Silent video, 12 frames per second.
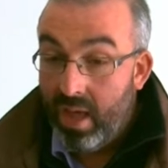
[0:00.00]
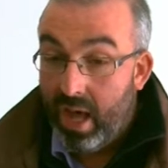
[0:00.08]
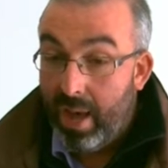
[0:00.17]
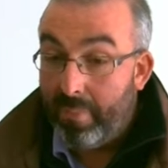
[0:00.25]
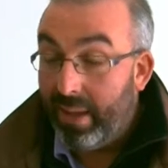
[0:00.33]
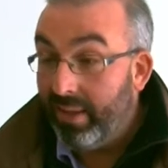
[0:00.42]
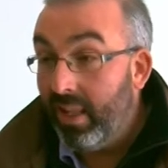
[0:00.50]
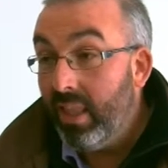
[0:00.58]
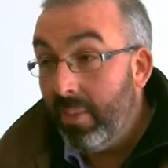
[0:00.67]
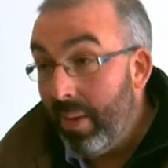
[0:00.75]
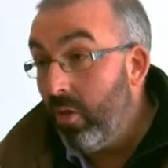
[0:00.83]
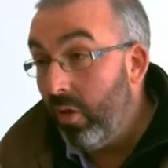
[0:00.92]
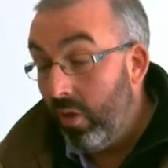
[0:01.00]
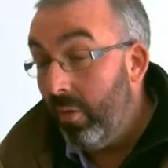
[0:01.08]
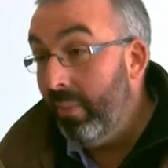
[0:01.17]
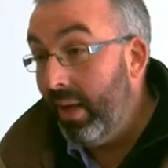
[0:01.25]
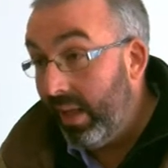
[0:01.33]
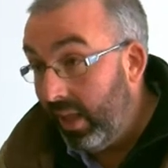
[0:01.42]
a partir de mayo del
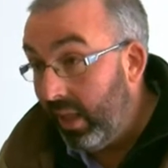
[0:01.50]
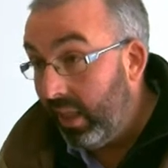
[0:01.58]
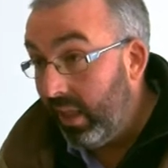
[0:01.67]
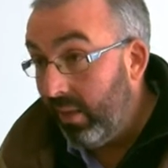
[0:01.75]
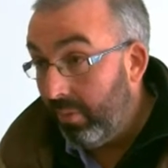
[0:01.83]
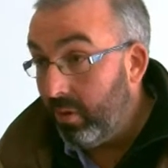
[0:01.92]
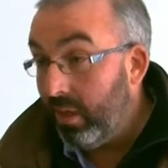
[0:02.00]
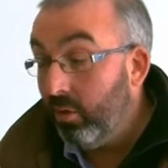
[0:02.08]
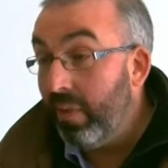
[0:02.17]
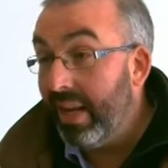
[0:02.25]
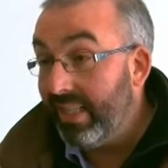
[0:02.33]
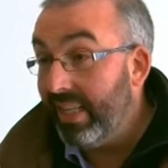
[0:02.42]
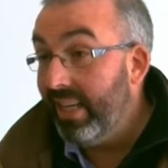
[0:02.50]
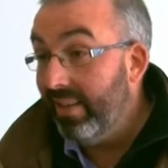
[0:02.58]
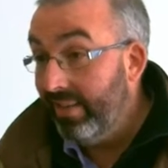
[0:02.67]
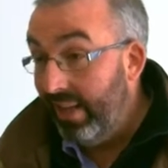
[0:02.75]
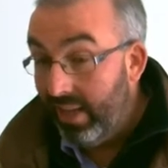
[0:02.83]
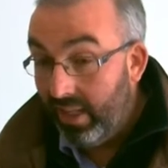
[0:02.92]
2015, por tanto de las
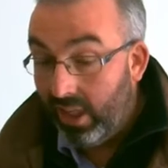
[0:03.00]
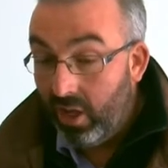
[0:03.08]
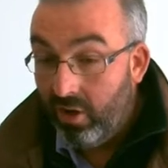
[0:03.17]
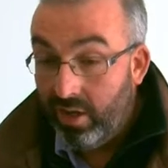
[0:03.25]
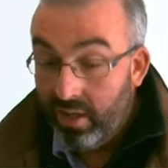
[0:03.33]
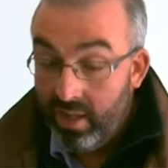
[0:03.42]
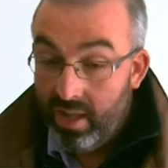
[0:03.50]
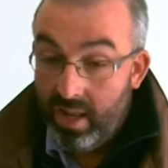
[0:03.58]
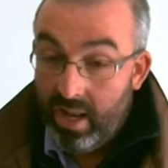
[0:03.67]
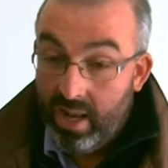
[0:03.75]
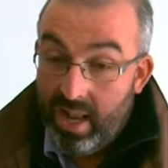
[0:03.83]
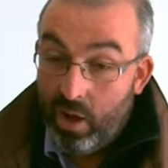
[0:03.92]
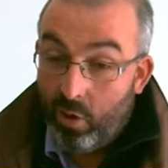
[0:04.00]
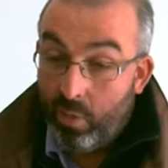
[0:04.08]
siguientes elecciones, la